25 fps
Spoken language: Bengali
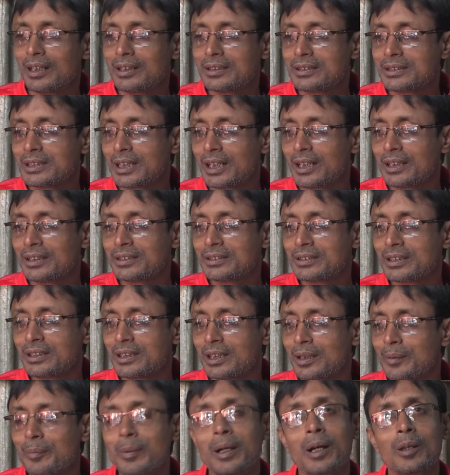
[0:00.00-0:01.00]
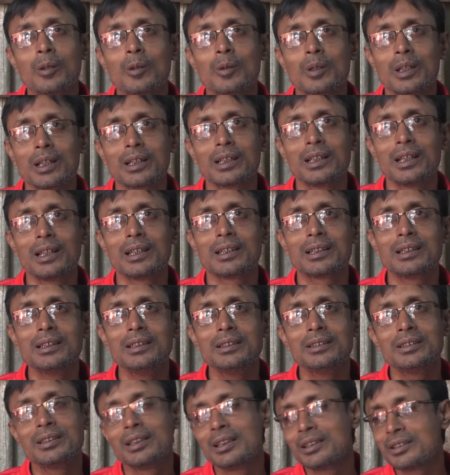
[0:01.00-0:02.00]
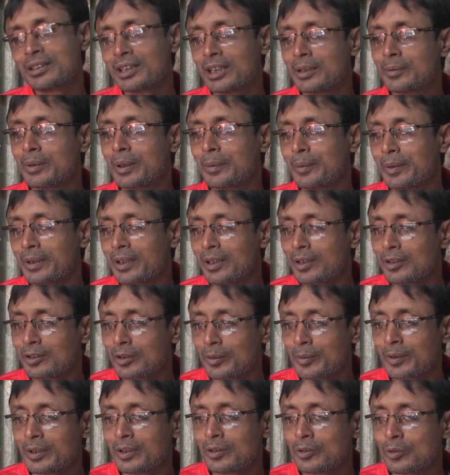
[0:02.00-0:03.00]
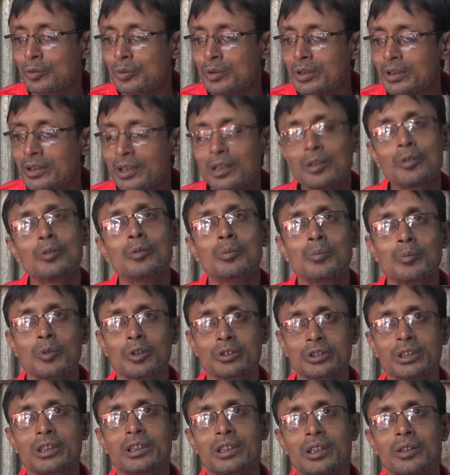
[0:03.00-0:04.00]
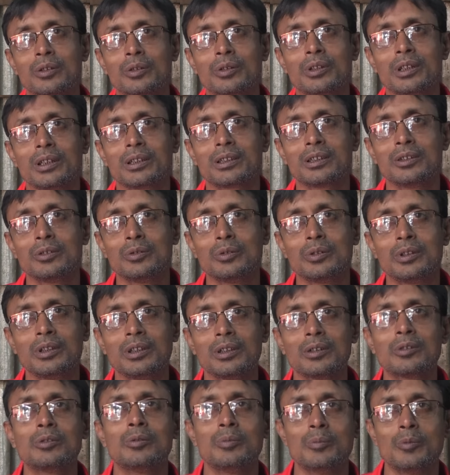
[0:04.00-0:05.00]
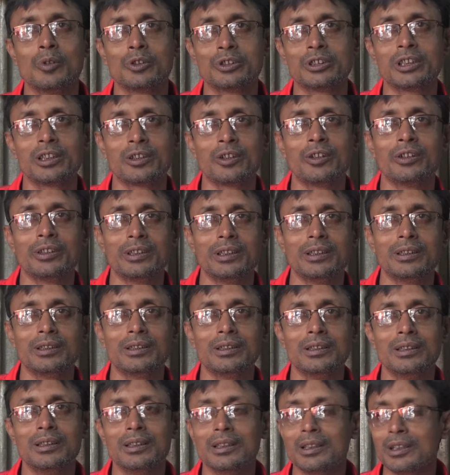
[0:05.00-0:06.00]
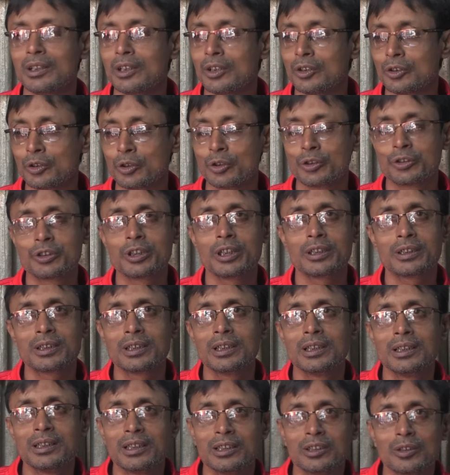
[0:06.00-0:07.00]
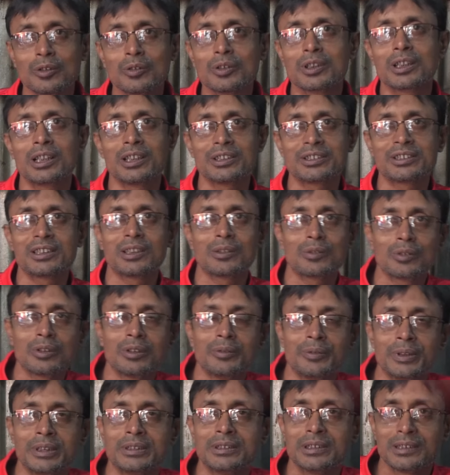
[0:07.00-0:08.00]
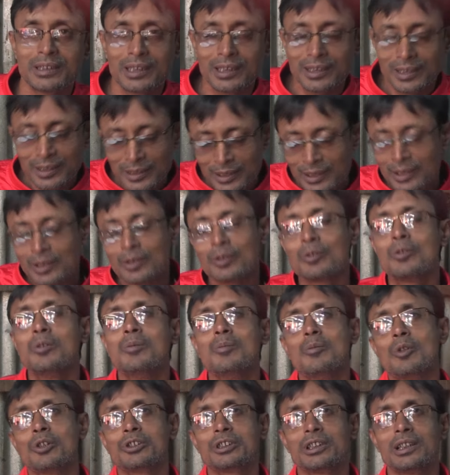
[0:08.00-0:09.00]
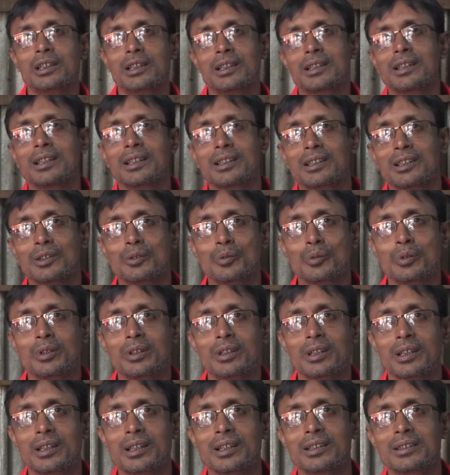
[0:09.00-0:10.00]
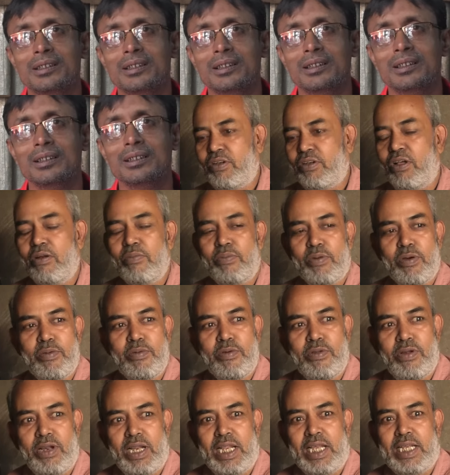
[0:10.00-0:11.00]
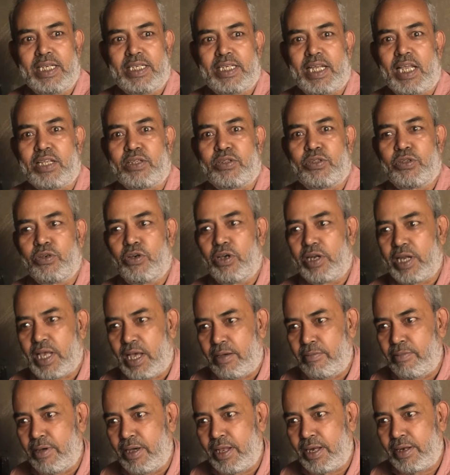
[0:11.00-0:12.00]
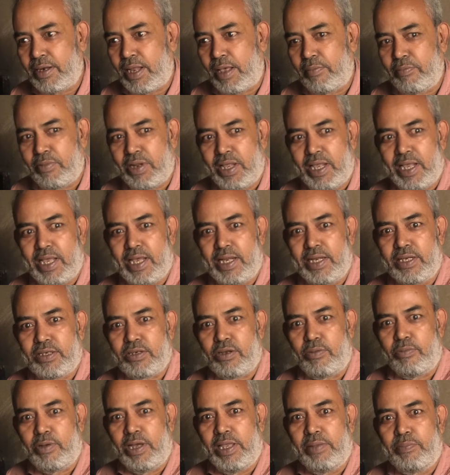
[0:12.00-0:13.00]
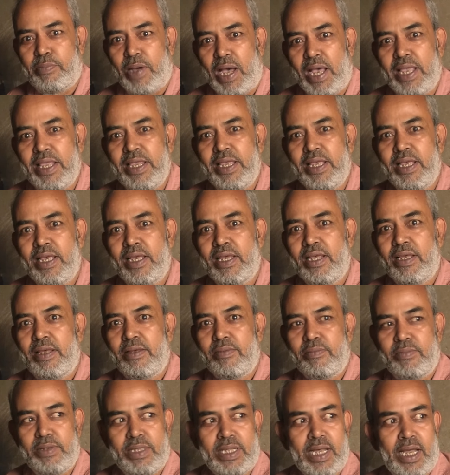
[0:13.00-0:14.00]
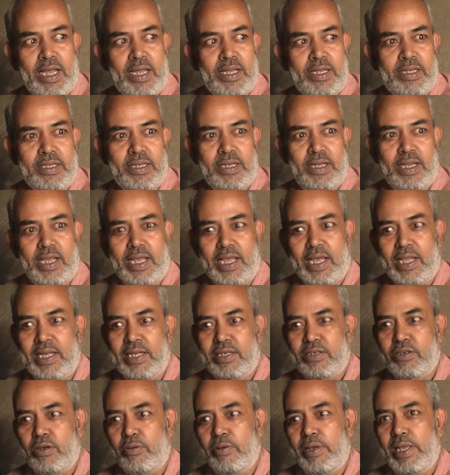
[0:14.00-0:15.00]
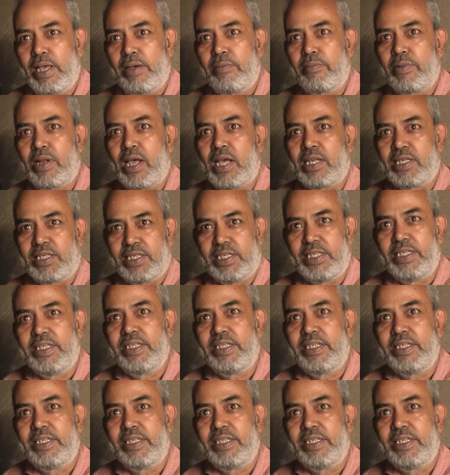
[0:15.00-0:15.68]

আর যার যেটা ভালো লাগে আর কি সে সেইভাবে খায় তবে রুটিটা খুব মজাদারক আর কি রুটিটা খুব মজার হয় আর কি সরষার তেল দিয়ে যখন খাস্তা করে ভেজে দেয় খুব মজা লাগে আর কি রুটিটা খাইতে স্বল্প মূল্যে স্বাস্থ্যকর খাবার আমরা এখানে সবাই পাই বিদায় এখানে সবাই আমরা আসি